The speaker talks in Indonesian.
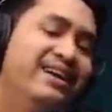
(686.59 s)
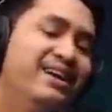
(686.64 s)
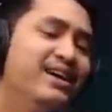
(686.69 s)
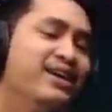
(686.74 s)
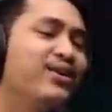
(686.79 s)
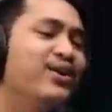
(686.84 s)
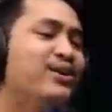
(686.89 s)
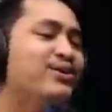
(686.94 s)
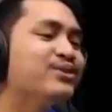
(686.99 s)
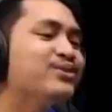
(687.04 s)

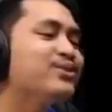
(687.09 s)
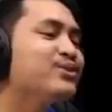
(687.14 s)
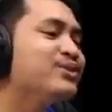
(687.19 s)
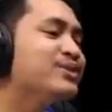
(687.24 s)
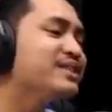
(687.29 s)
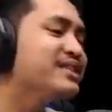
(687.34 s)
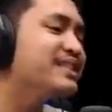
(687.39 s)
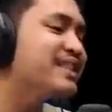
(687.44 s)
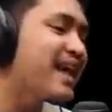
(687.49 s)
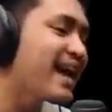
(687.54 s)
Kok
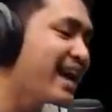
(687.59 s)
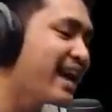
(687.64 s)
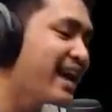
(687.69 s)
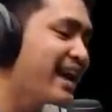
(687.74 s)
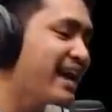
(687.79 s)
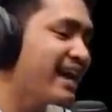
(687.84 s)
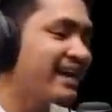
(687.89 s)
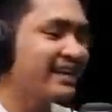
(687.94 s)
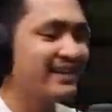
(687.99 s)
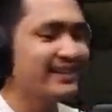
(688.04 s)

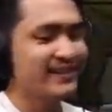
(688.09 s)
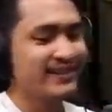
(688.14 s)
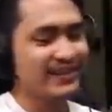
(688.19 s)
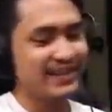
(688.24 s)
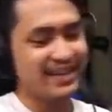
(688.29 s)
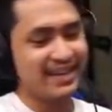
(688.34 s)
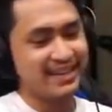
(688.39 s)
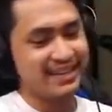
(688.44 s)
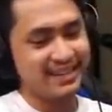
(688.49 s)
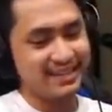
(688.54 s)
susah gitu
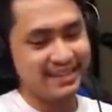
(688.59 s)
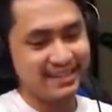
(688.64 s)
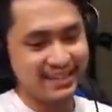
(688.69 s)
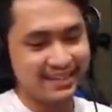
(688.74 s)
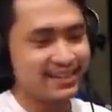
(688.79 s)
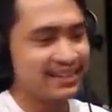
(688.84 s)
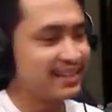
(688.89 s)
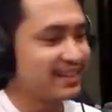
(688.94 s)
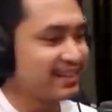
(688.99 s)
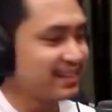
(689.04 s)
kan?
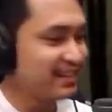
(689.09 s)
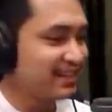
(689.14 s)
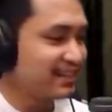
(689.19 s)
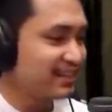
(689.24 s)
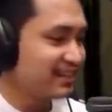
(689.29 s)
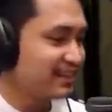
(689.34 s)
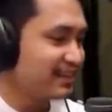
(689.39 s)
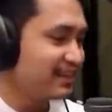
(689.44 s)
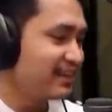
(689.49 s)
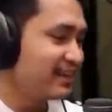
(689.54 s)

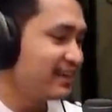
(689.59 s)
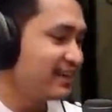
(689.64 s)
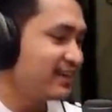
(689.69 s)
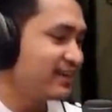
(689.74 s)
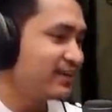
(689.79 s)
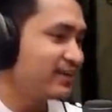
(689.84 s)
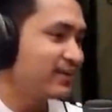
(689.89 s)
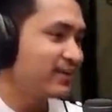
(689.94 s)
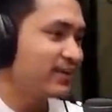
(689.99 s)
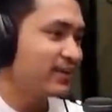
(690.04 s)
Ya
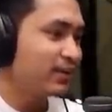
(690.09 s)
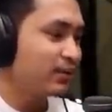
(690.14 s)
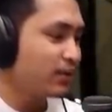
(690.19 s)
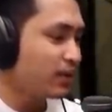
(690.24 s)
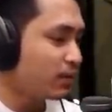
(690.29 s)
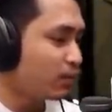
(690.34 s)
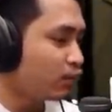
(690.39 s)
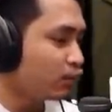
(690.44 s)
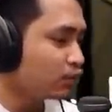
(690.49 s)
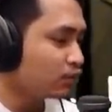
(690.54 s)
Allah,
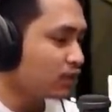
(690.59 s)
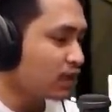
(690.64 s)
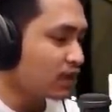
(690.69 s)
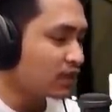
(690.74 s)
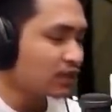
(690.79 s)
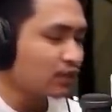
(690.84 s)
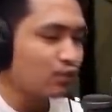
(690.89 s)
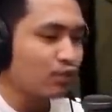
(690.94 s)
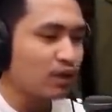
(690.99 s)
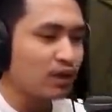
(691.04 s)
yaudah bonus dah
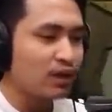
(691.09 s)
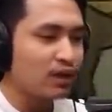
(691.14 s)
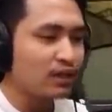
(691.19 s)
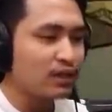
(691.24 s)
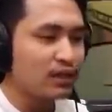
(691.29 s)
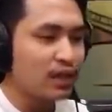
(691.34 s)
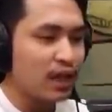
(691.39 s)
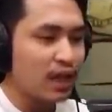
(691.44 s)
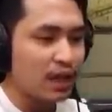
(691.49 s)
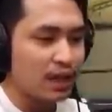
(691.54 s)
satu kali lagi dah.